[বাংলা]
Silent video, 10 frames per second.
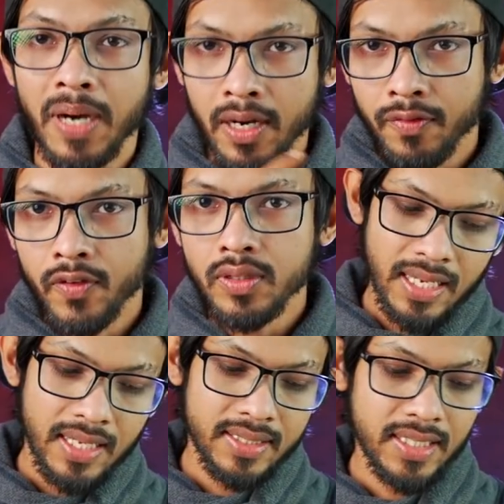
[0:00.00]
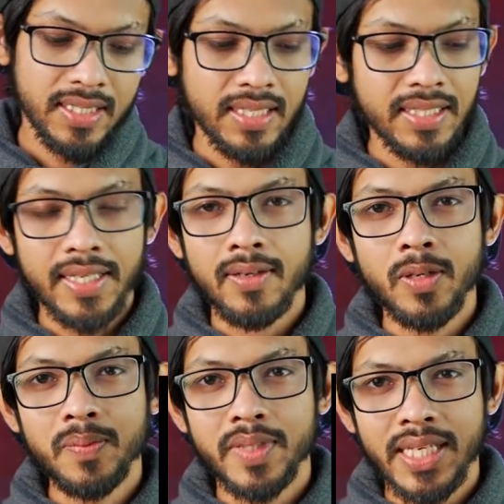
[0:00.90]
বারফোন জিনিসটাই যে
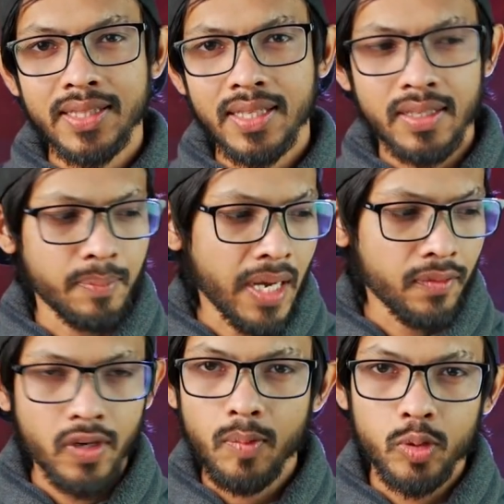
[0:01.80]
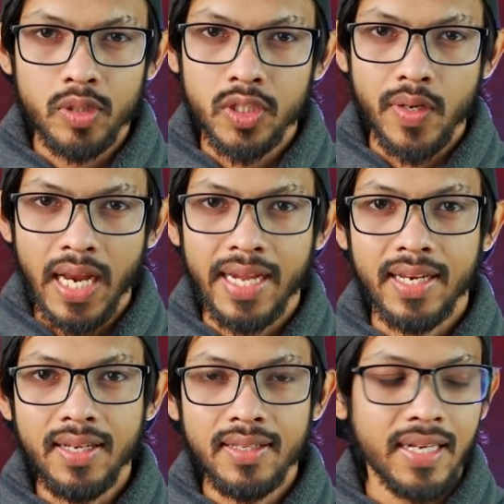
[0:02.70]
এরকম দেখতে বারফোনের মতো নিশ্চয়ই লাগে
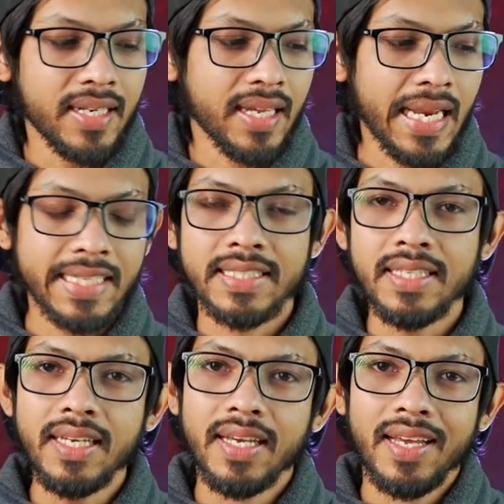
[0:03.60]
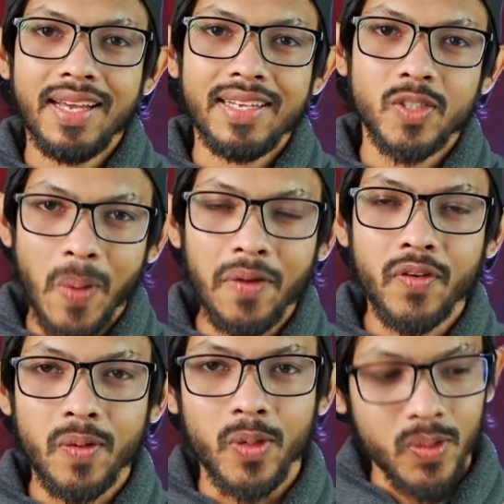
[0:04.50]
না এটাকে লাগছে
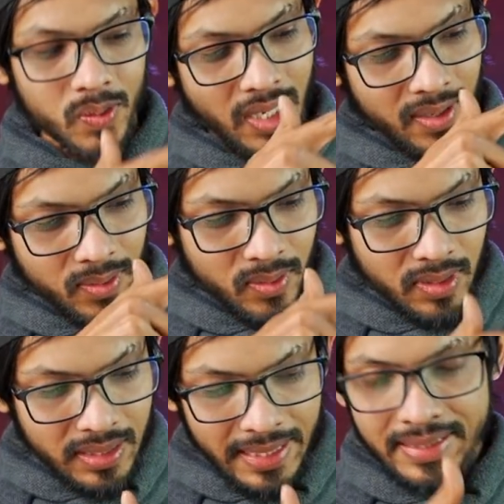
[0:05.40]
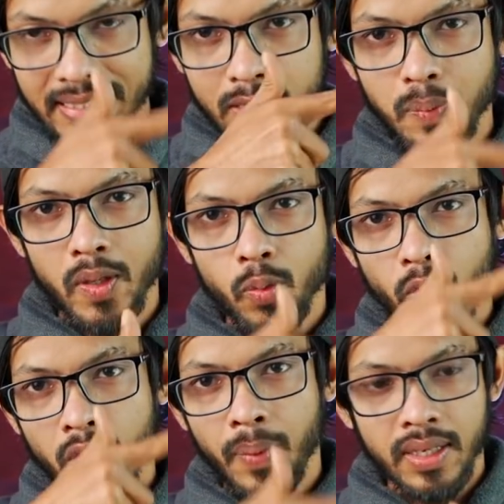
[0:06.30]
স্মার্টফোনের মতো কারণ এই যে ডিসপ্লের
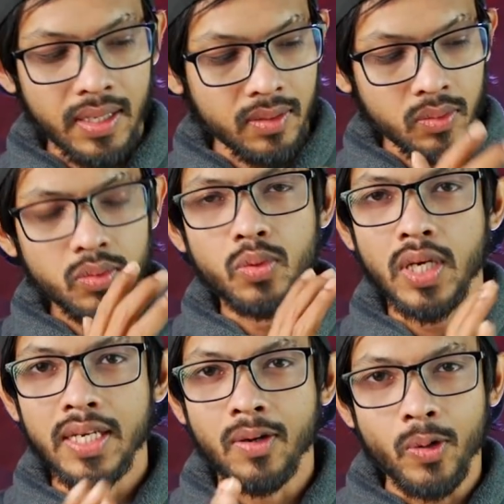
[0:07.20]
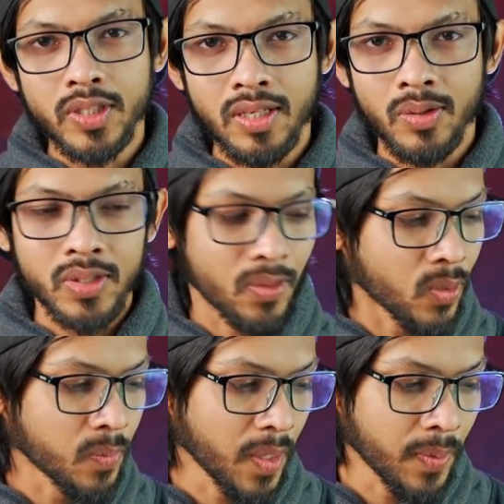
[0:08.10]
উপরের পার্টটা টোটালি গ্লোসি গ্লোসি
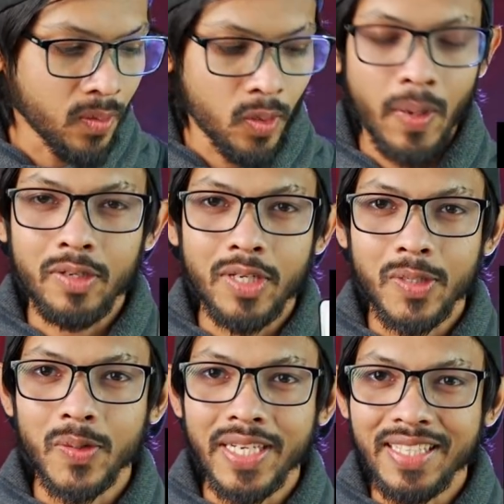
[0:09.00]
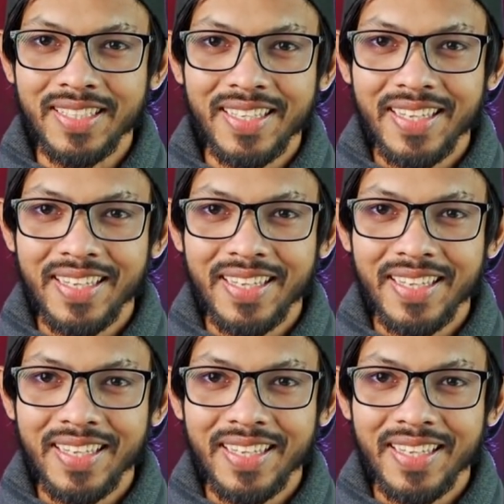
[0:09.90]
ওরকম টাইপের কোনো বাটন টাটন নেই